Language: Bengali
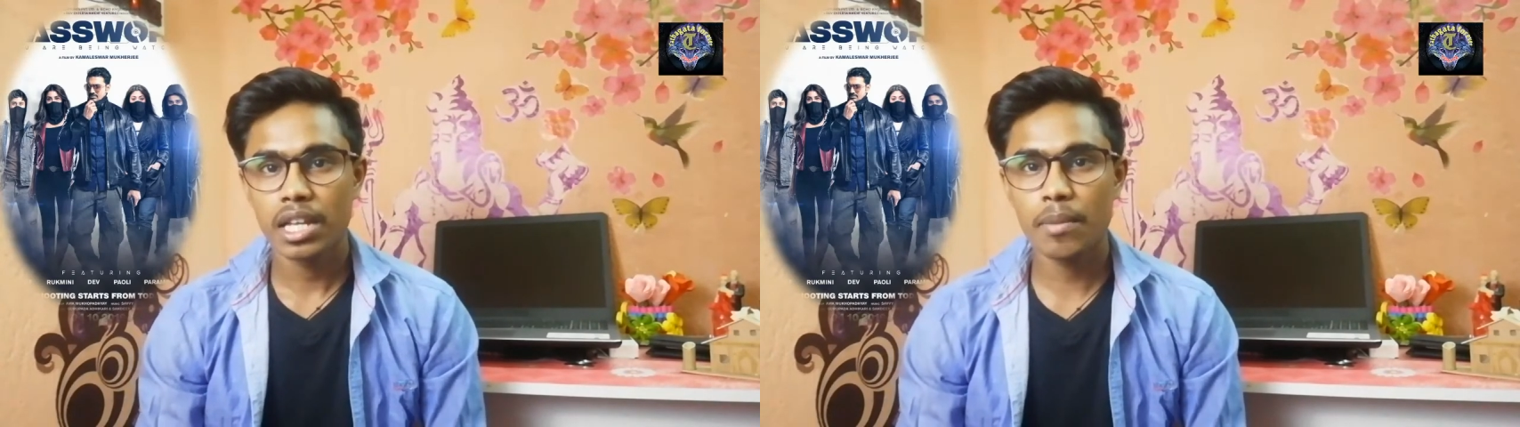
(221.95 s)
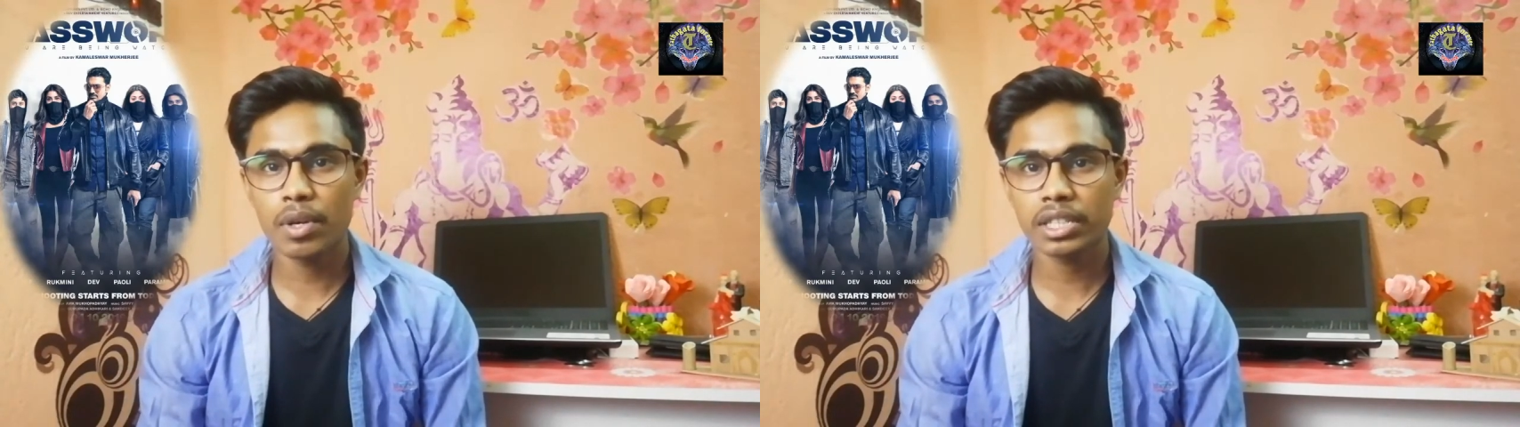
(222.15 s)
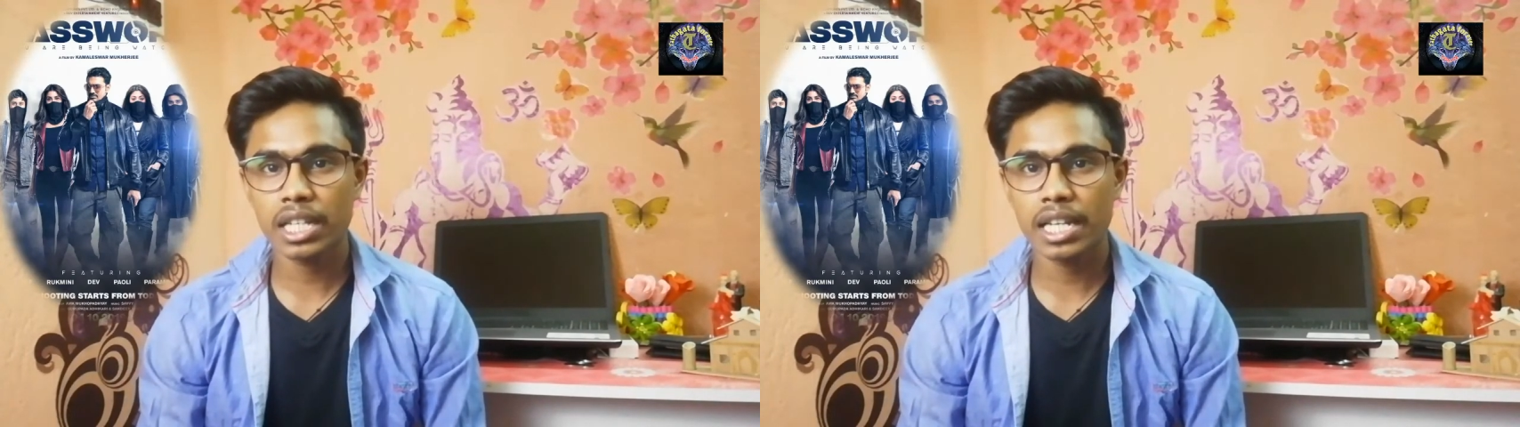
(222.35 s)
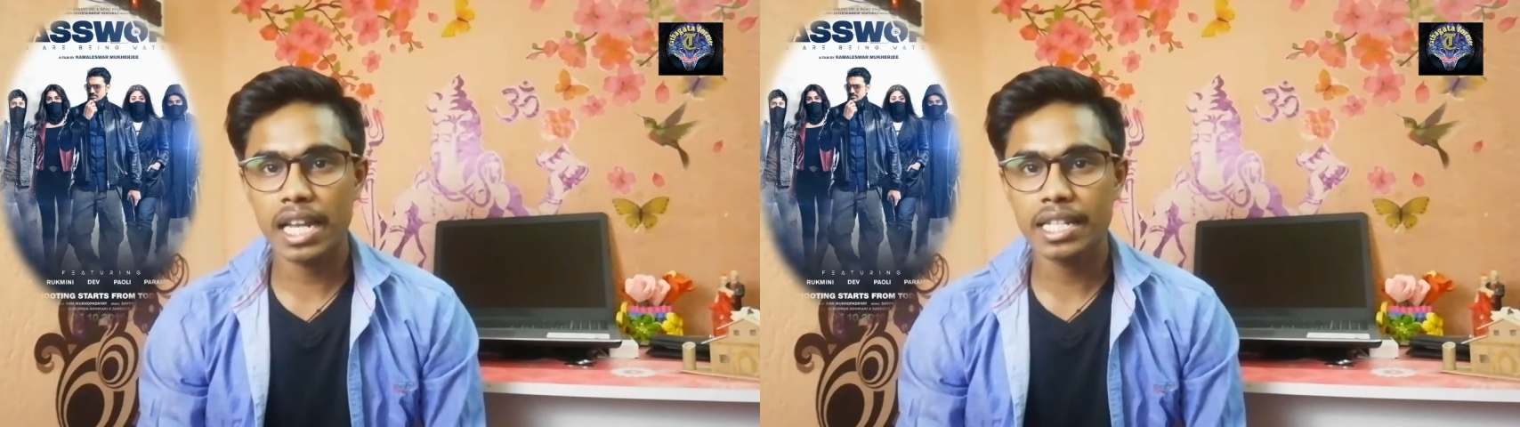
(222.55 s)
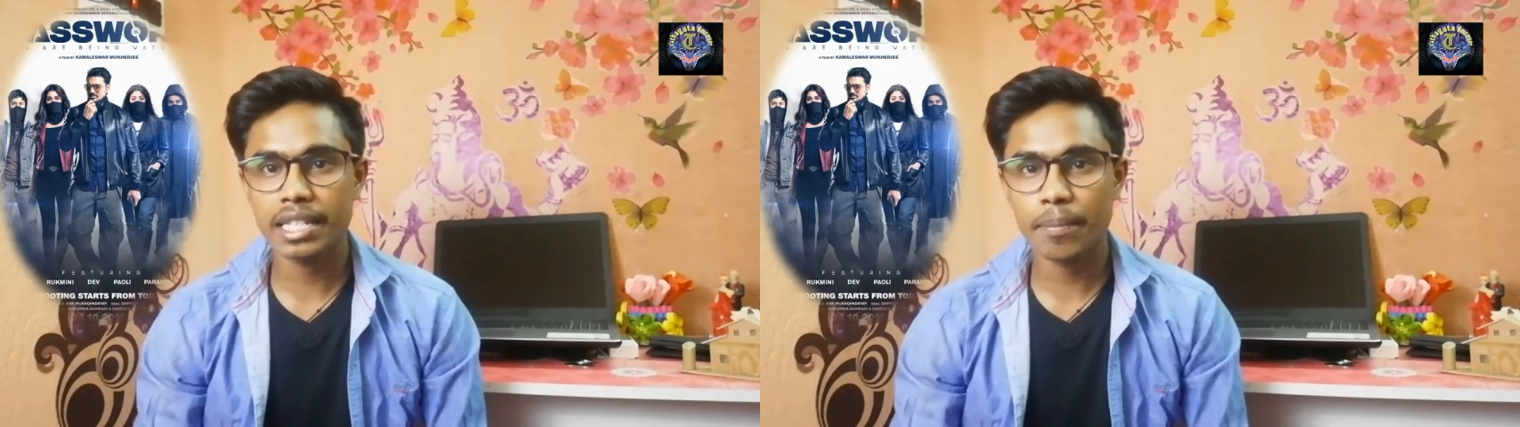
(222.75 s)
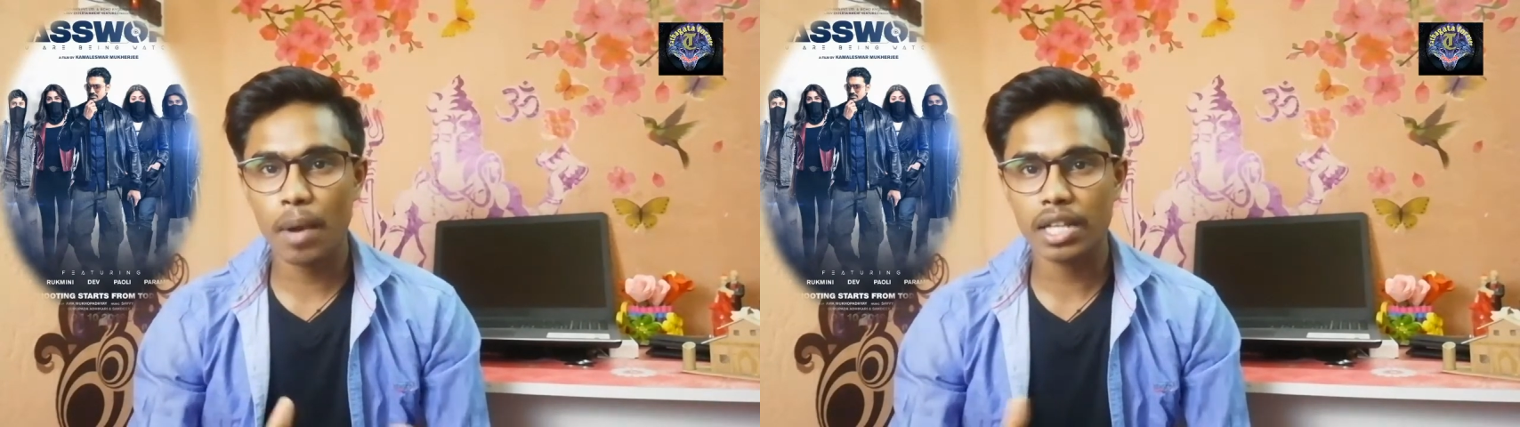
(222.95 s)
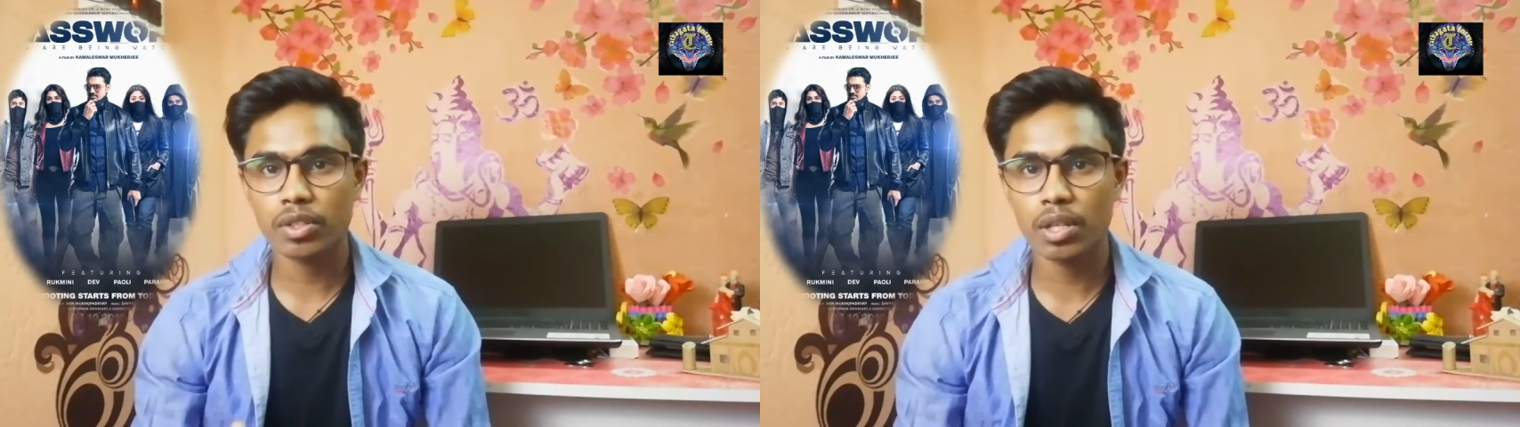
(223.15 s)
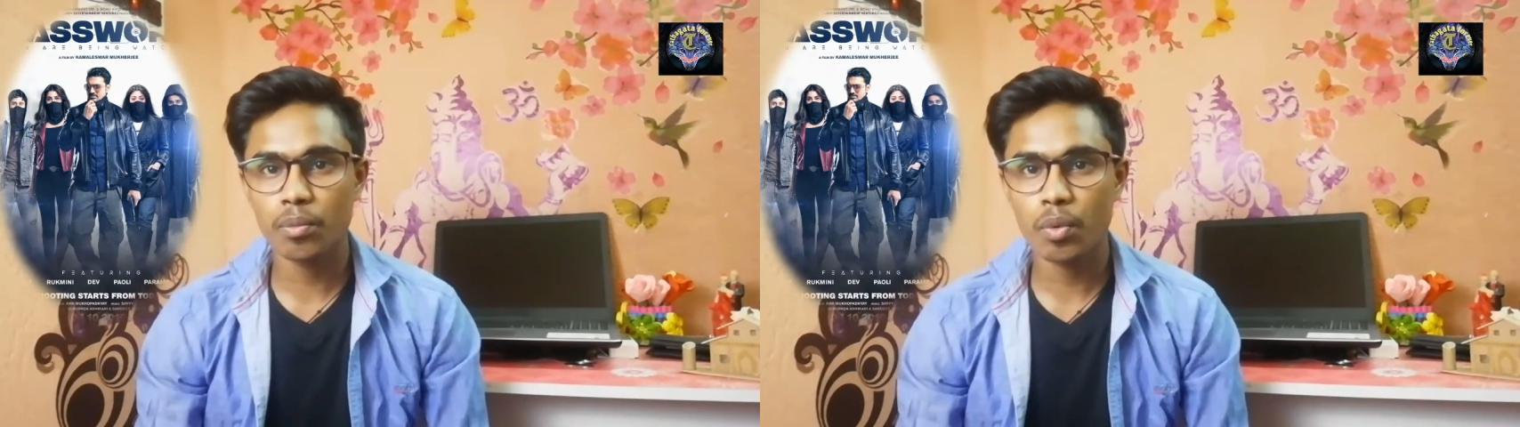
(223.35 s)
এবং যে এই যে
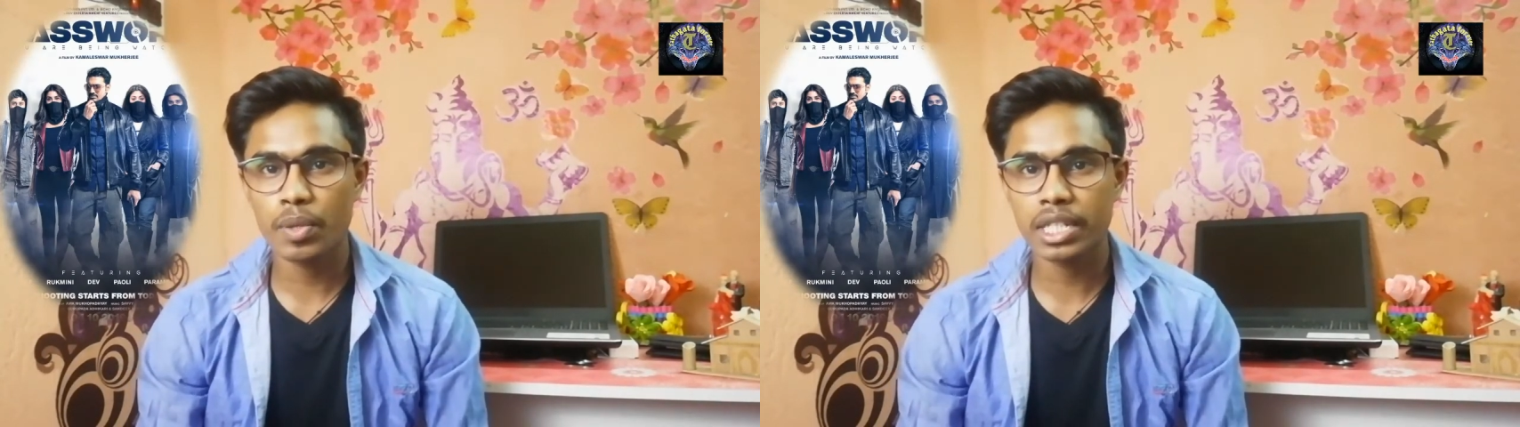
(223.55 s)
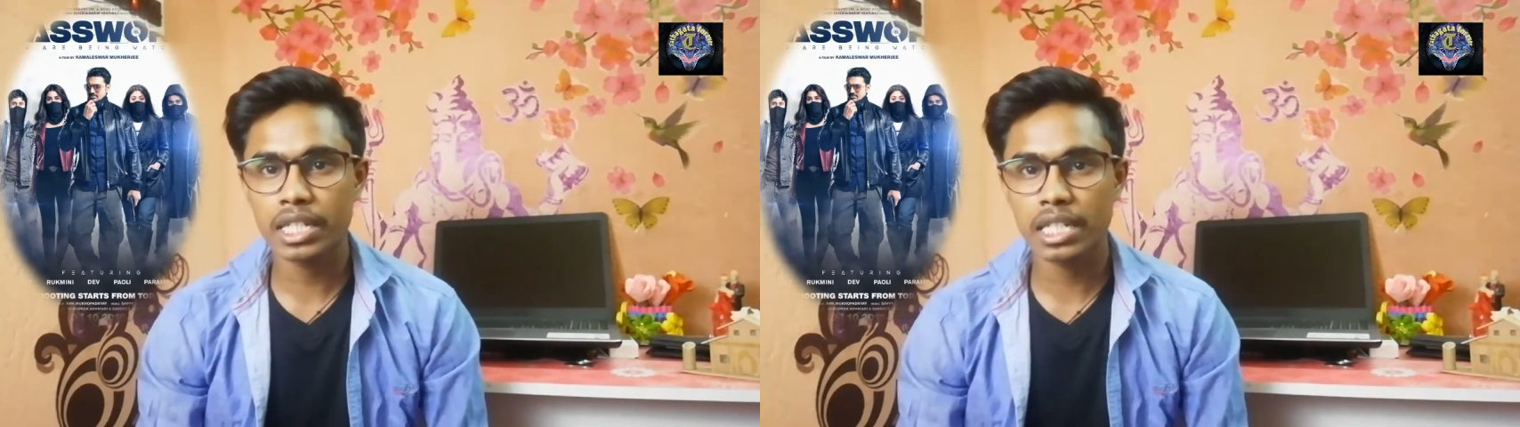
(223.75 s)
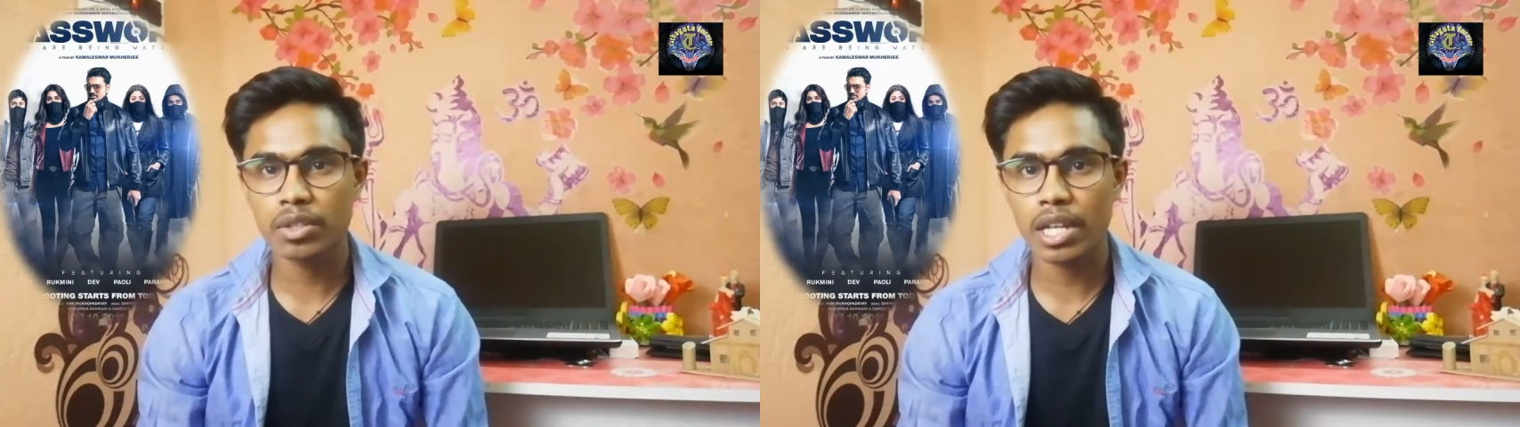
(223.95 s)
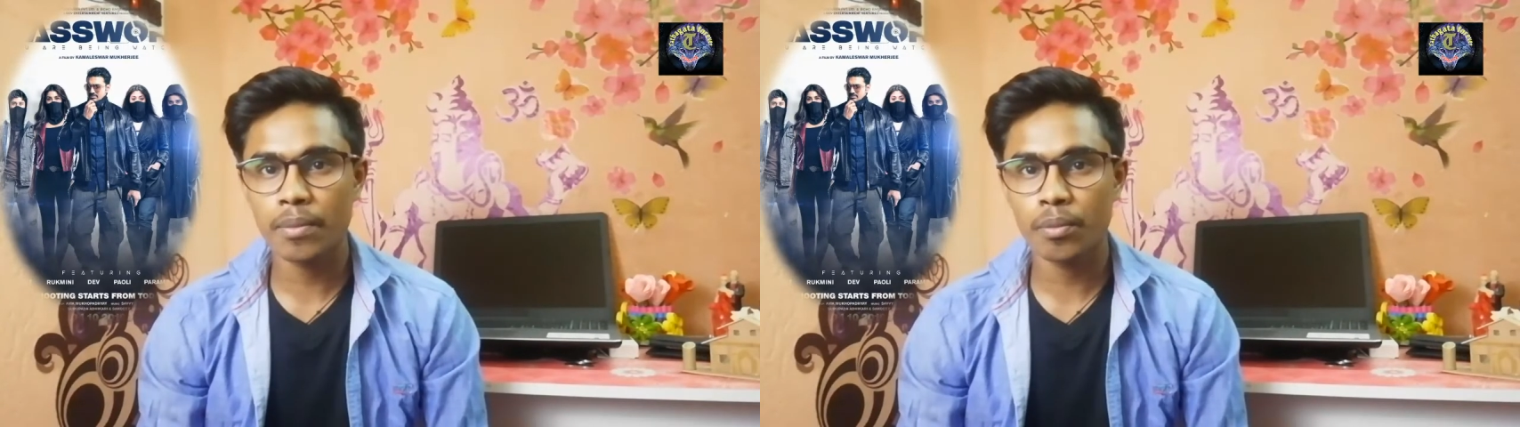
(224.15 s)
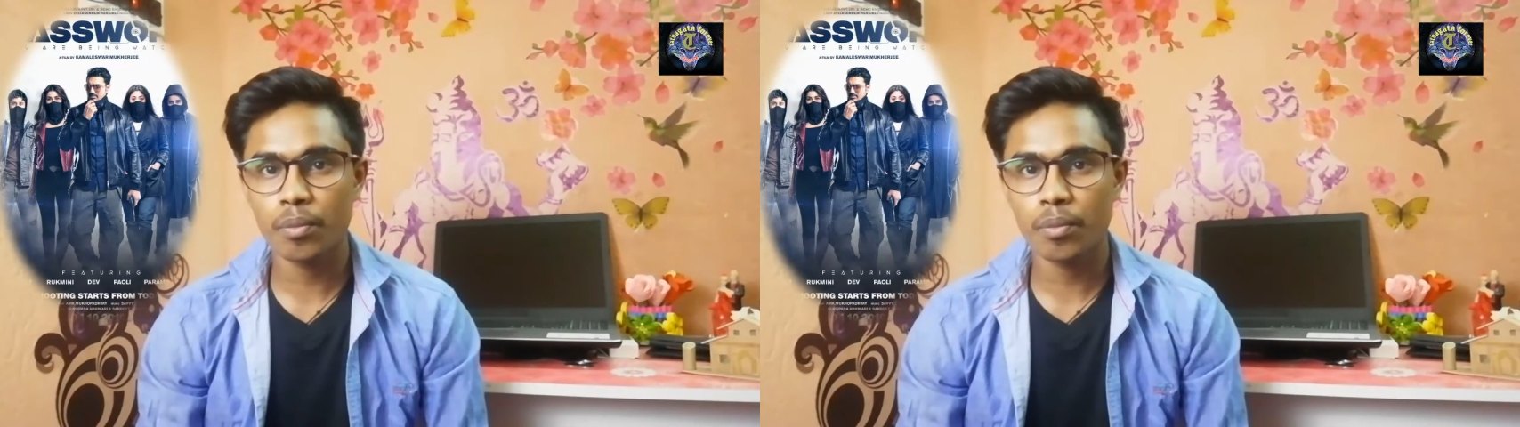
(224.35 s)
পাসওয়ার্ড মুভিটি কিন্তু এই